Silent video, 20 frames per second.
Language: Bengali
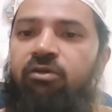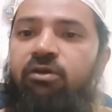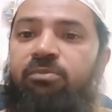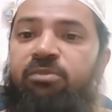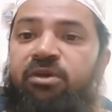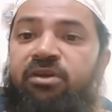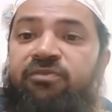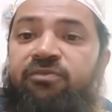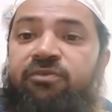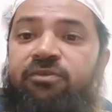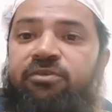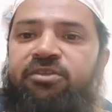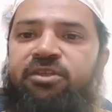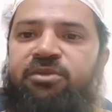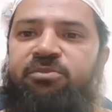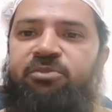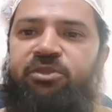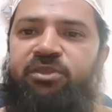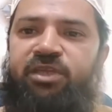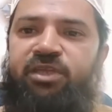মাহফুজের
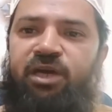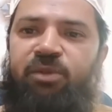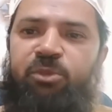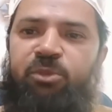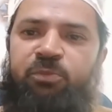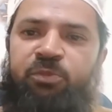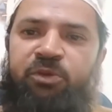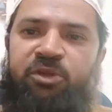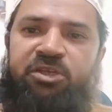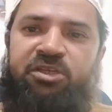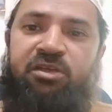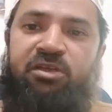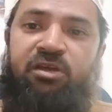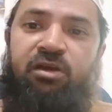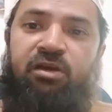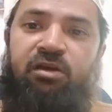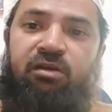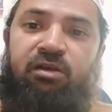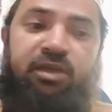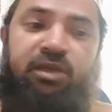মধ্যে আমি পরিষ্কার
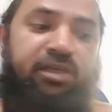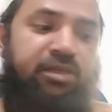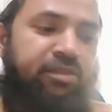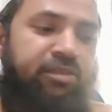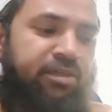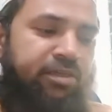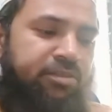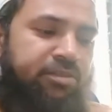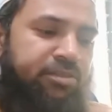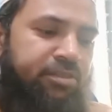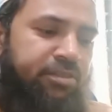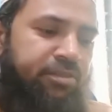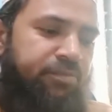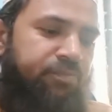লিখে দিয়েছি